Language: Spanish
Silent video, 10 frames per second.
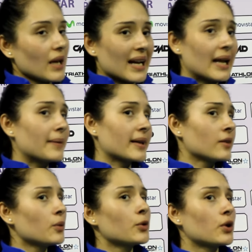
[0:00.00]
La verdad
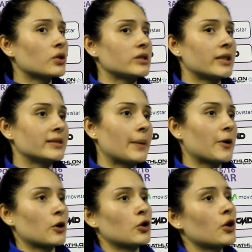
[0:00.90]
no muy contenta,
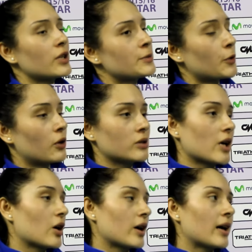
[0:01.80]
pero todo es
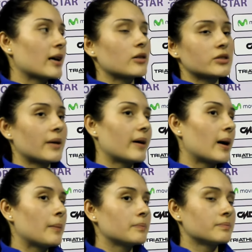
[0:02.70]
prolongado, cada cosa va